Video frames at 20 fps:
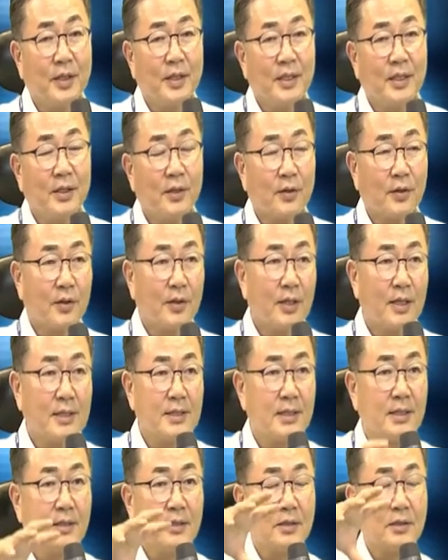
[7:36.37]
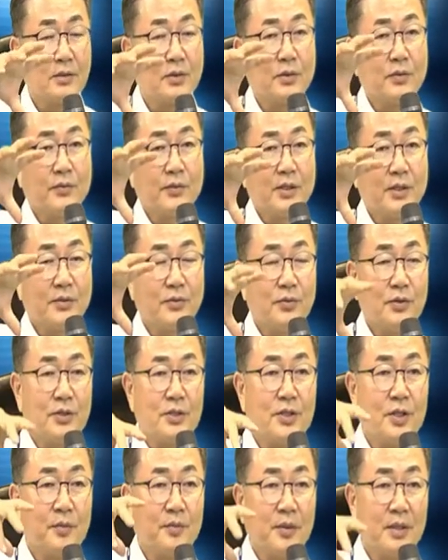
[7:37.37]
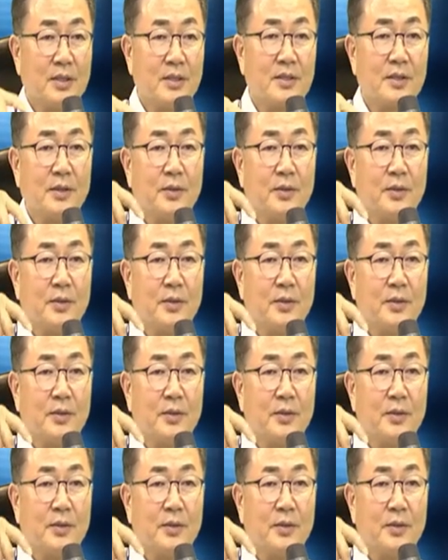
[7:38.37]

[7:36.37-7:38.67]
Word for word: 여러 가지 소프트웨어 스위처, 믹서,